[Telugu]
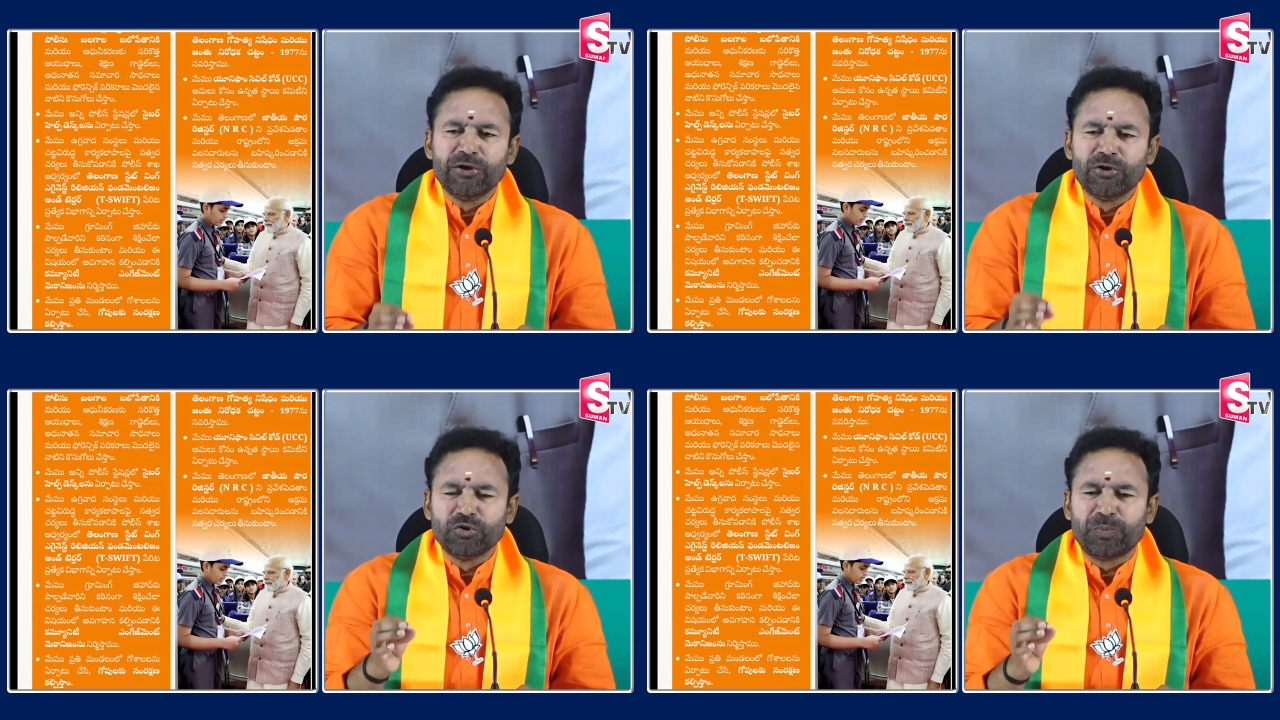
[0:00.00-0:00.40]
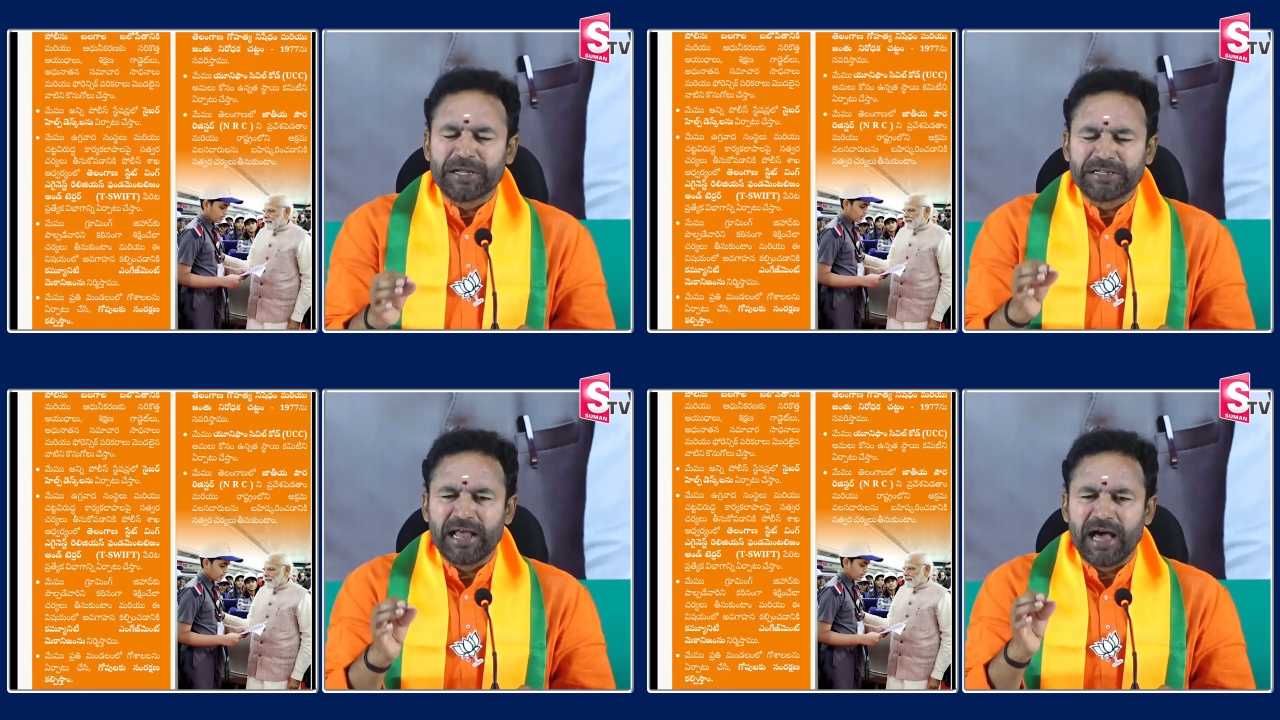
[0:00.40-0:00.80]
ఈరోజు
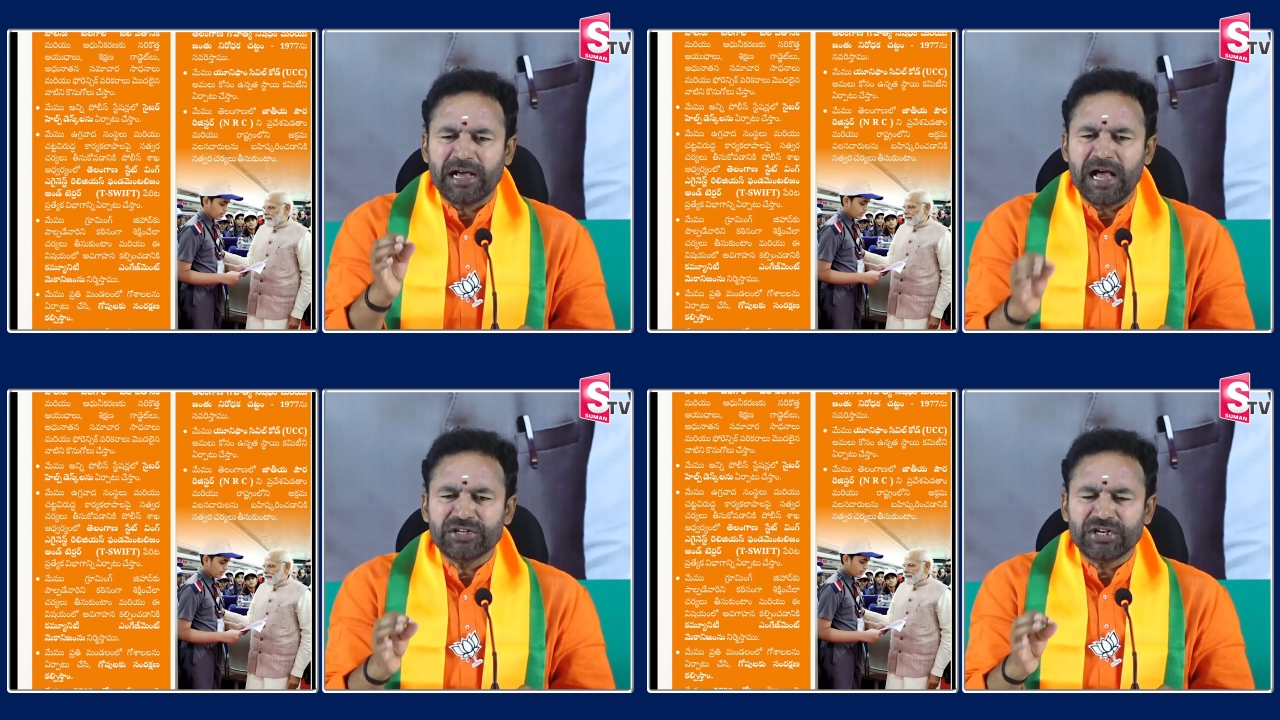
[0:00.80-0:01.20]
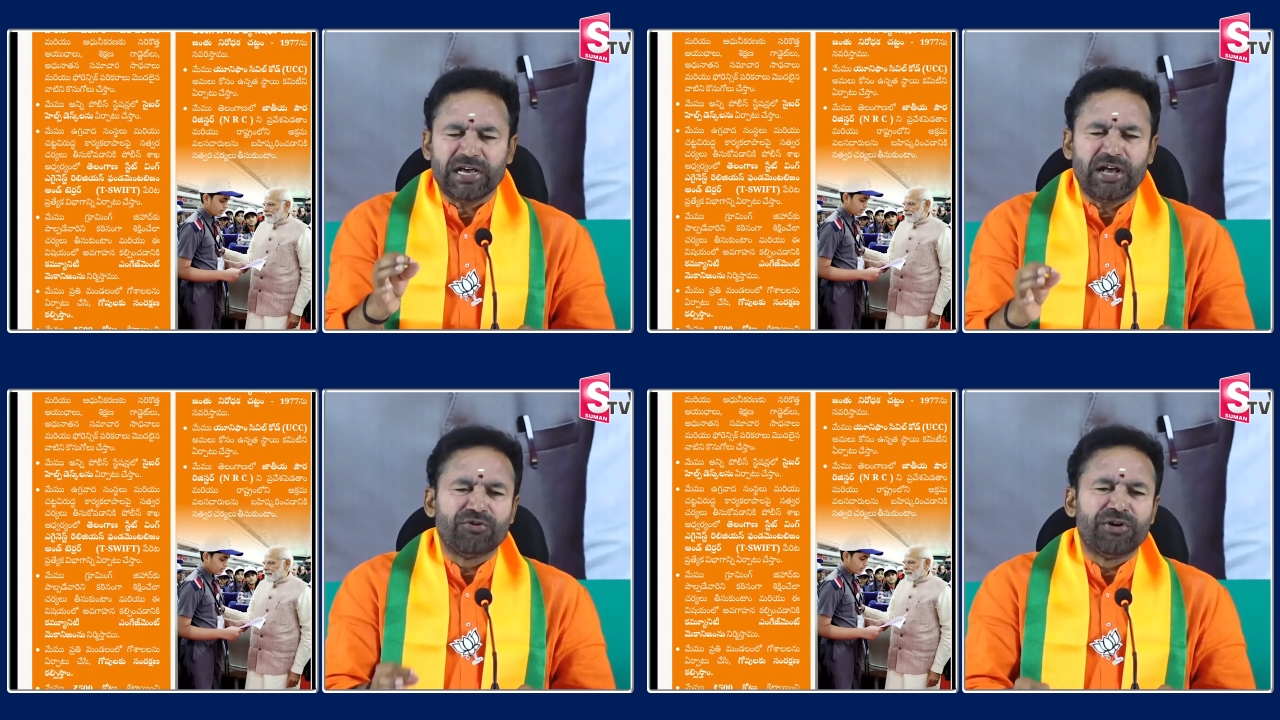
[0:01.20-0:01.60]
ప్రజల
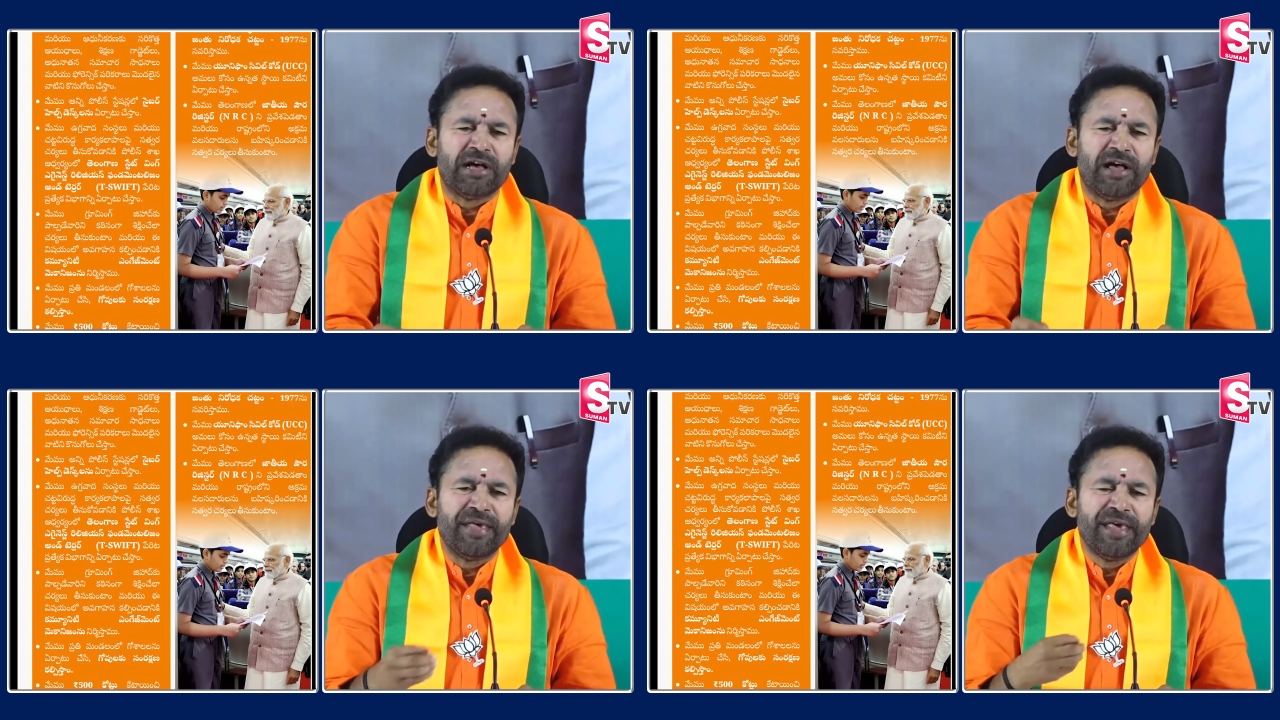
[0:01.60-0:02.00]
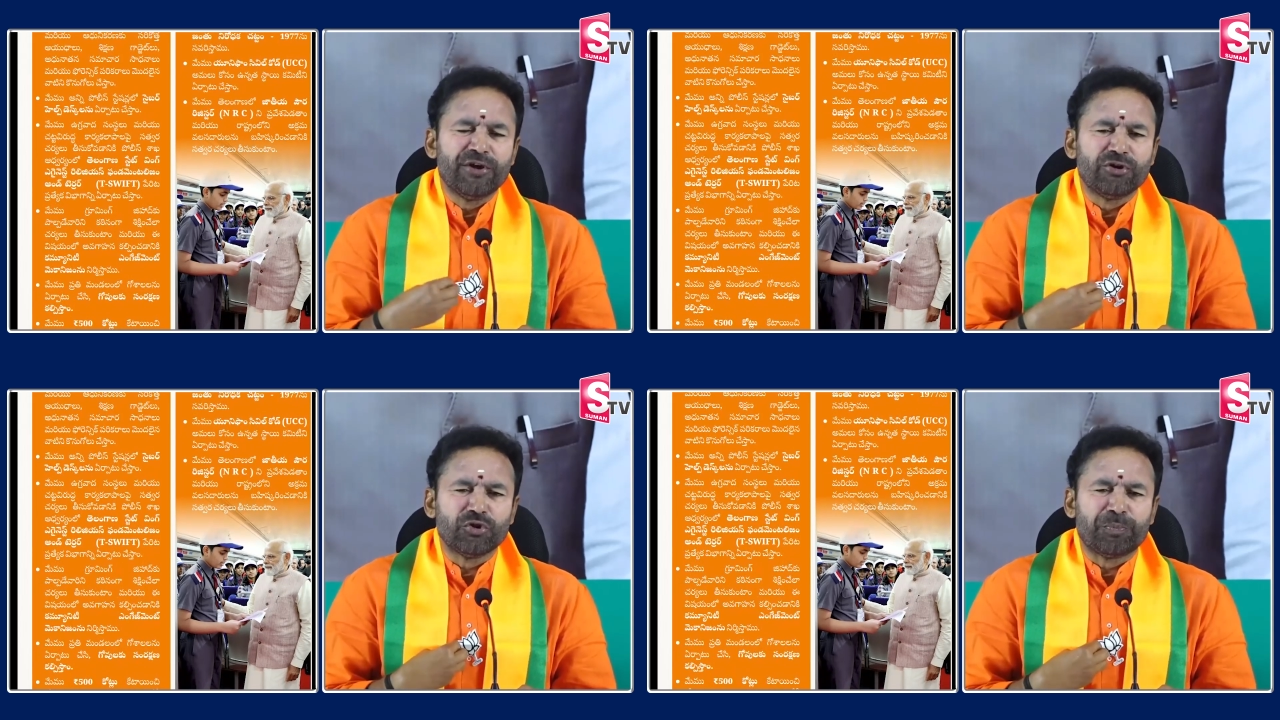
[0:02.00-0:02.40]
ఆకాంక్షలకు అనుగుణంగా
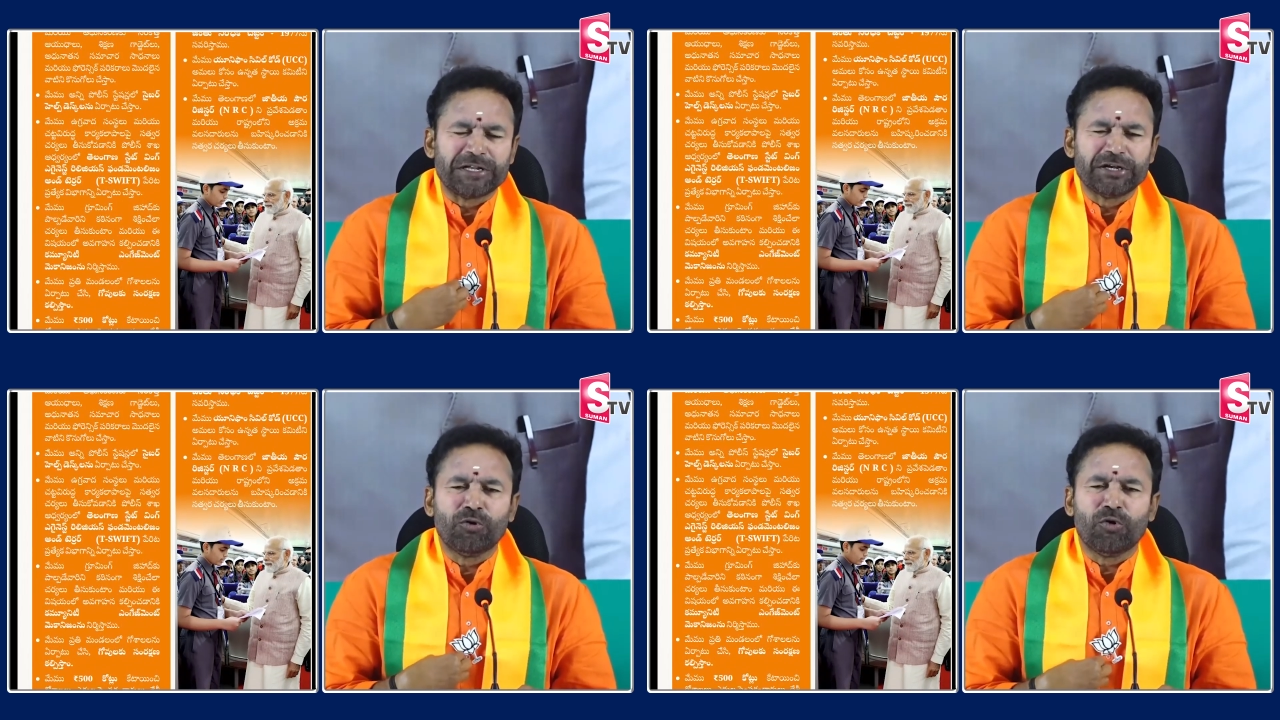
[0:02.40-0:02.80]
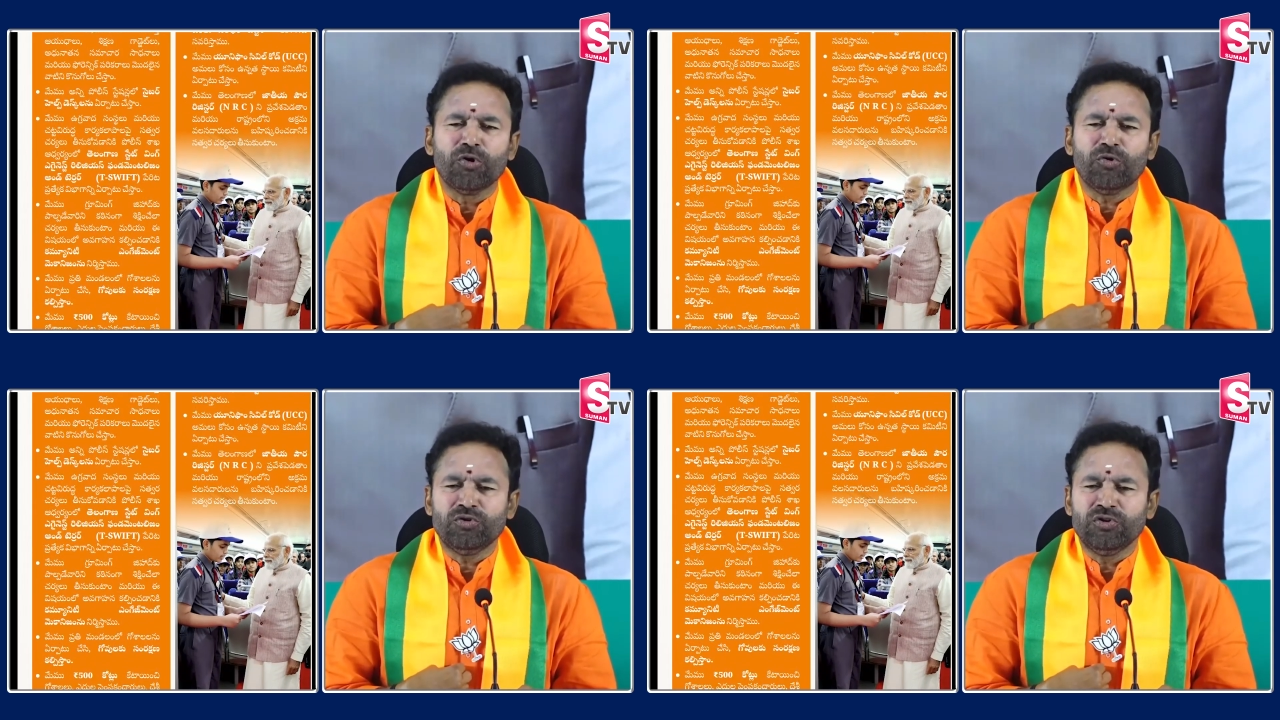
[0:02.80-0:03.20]
ఈరోజు ప్రజలు
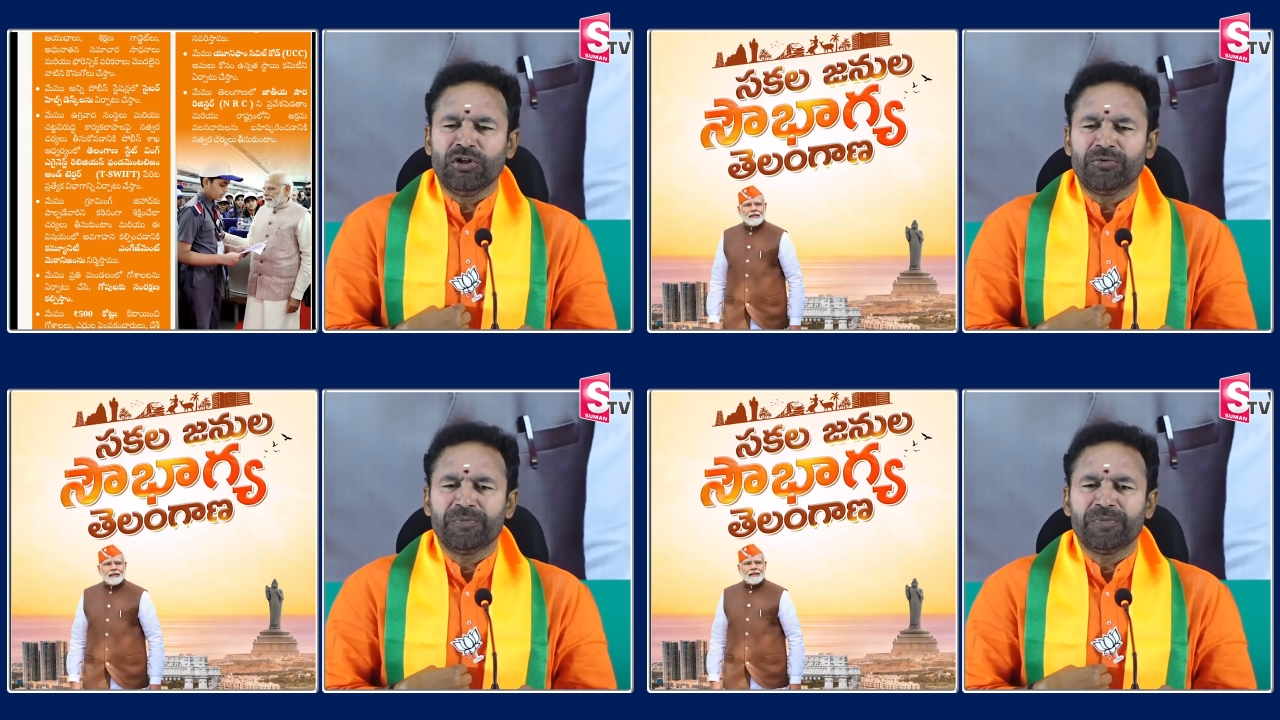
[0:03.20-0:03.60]
కోరుకుంటున్నారు